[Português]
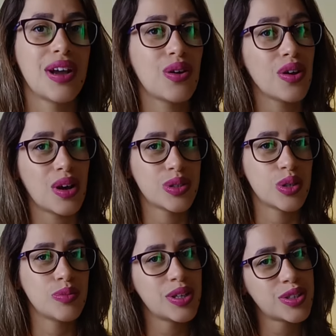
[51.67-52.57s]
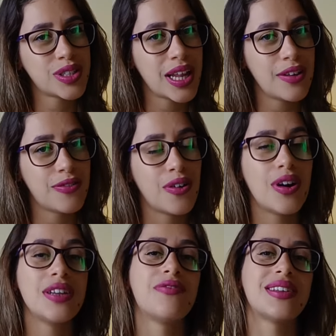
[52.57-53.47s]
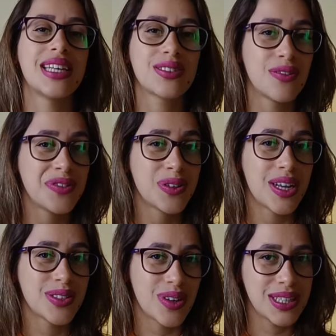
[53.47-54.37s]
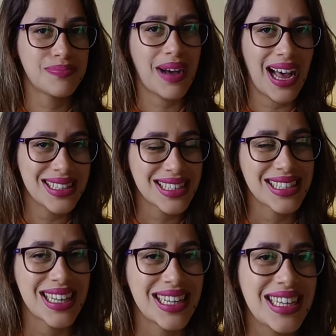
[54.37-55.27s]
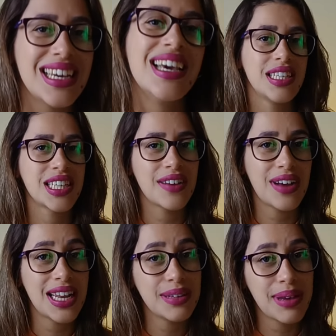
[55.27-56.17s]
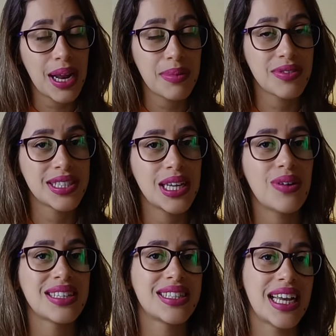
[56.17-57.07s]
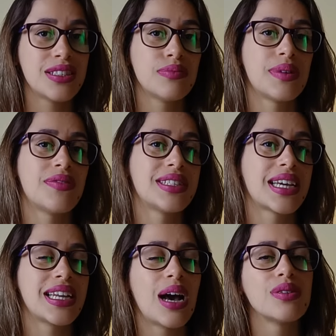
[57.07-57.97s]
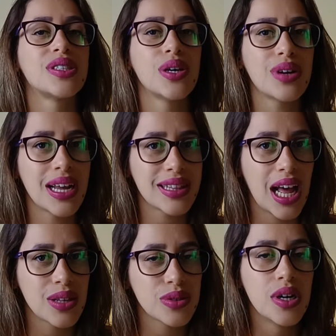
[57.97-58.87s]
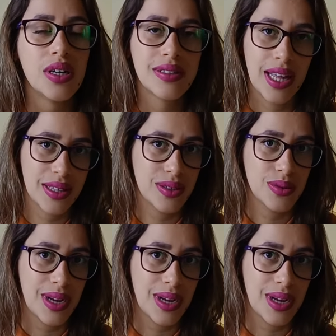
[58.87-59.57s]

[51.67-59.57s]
vai colocar o seu número de telefone, fazer as configurações básicas ali e já vai liberar para você o acesso para você criar o seu catálogo dentro do